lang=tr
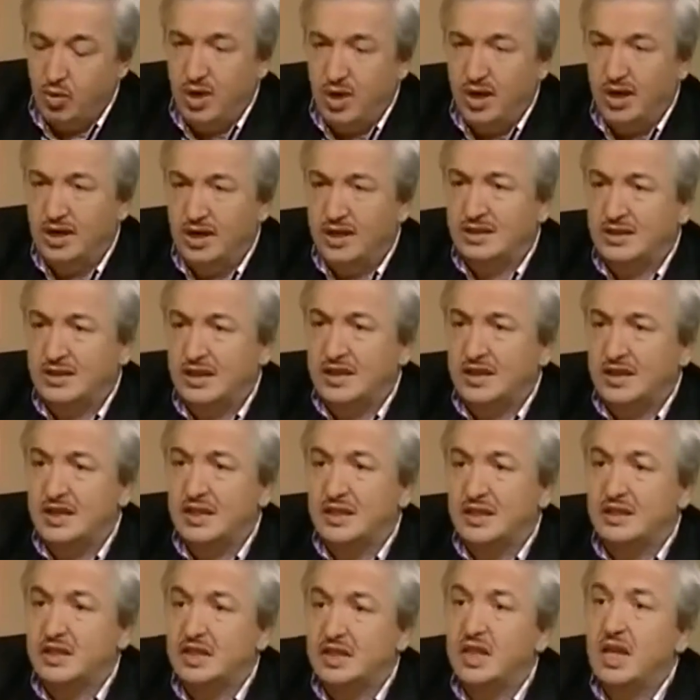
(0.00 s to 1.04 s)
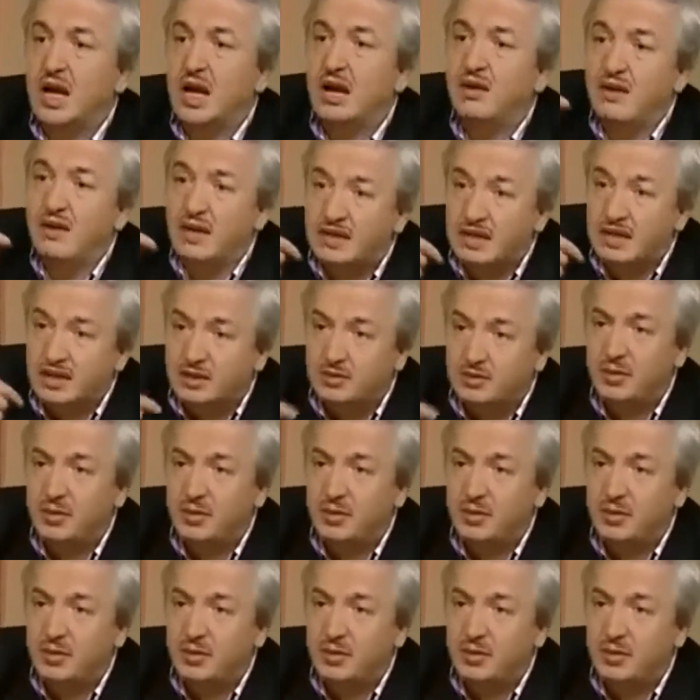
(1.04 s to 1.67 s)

Bu ayetteki tilavet